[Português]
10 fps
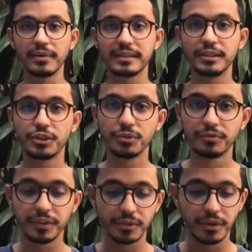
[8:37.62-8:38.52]
não assistiu
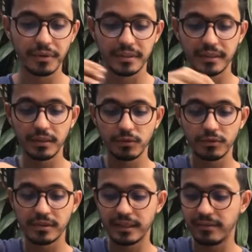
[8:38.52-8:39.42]
o vídeo que eu ensino
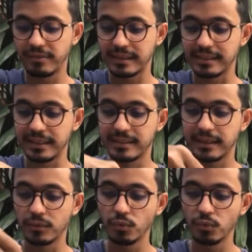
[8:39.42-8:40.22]
você a fazer esse